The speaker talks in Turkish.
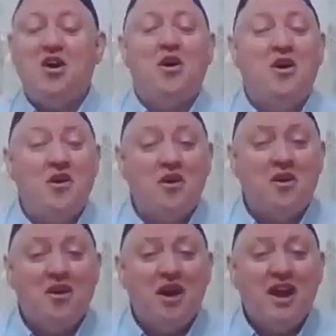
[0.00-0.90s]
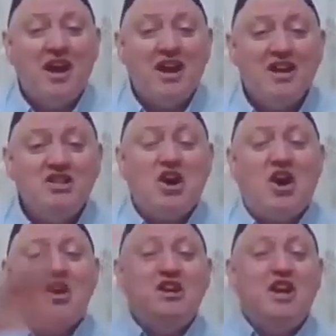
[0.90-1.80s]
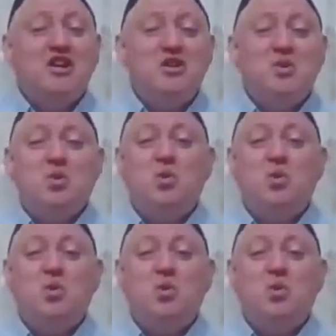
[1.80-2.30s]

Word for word: Aa, kainatı